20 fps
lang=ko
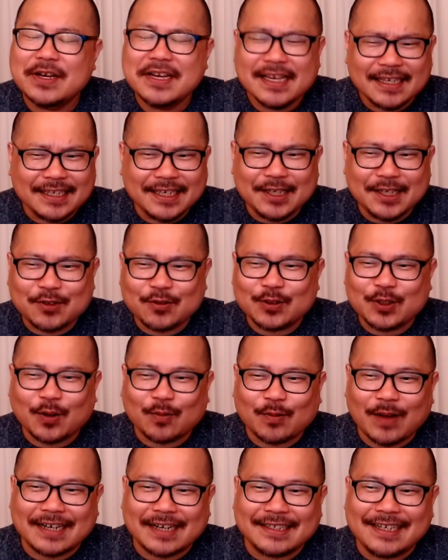
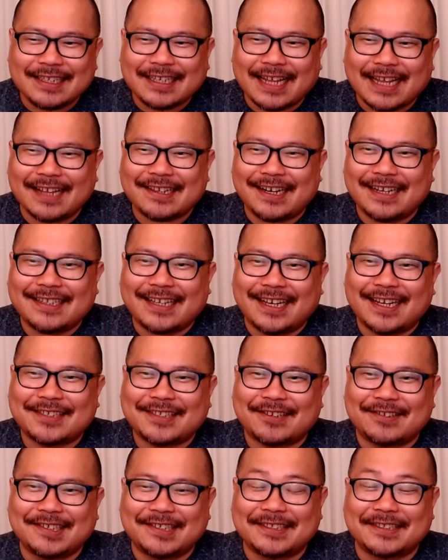이준석과 그 일당들에
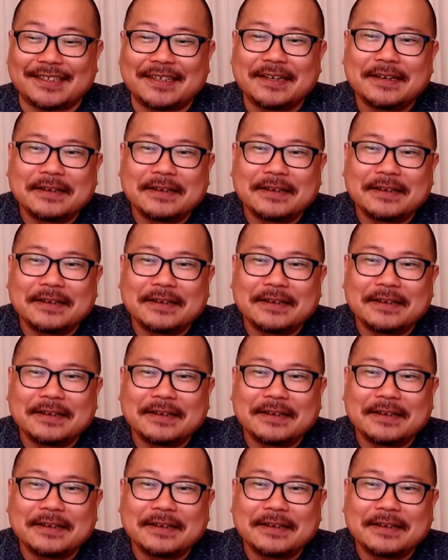대해서는